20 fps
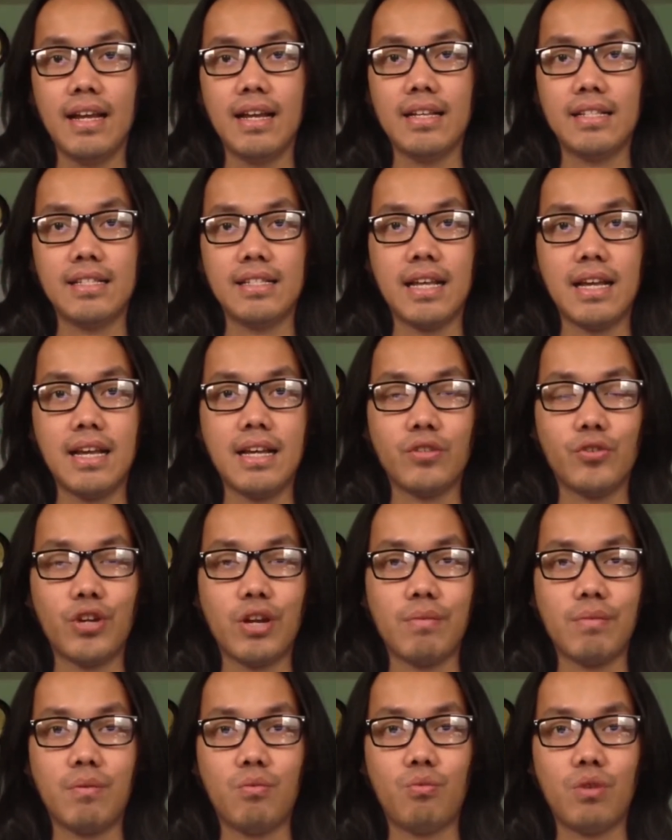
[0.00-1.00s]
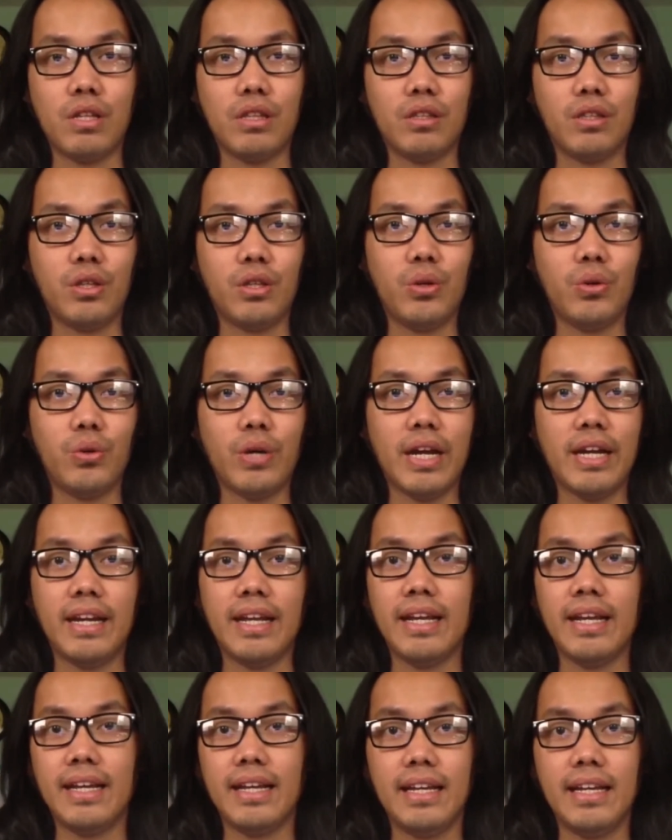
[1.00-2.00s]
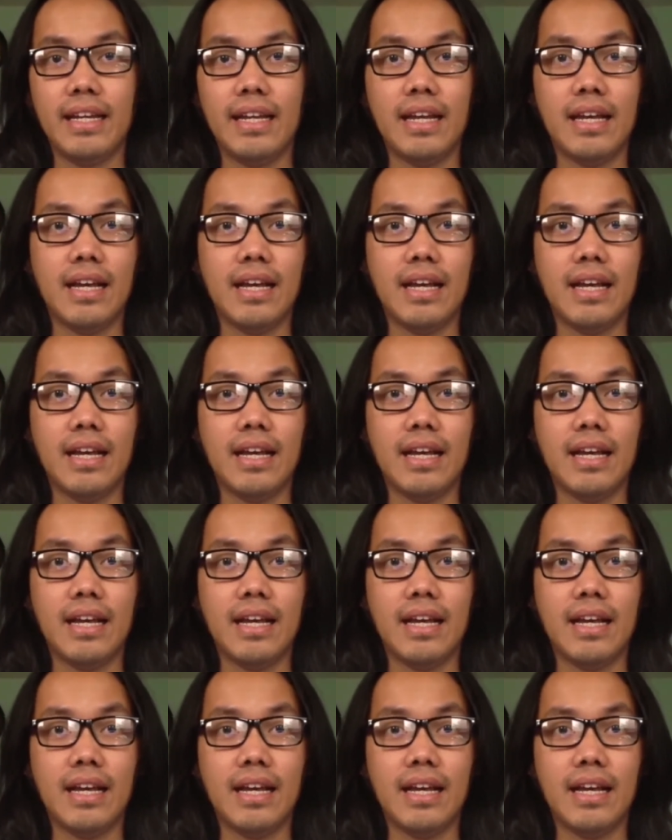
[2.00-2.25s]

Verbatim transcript: Saya sudah membuat Q&A uh, eh,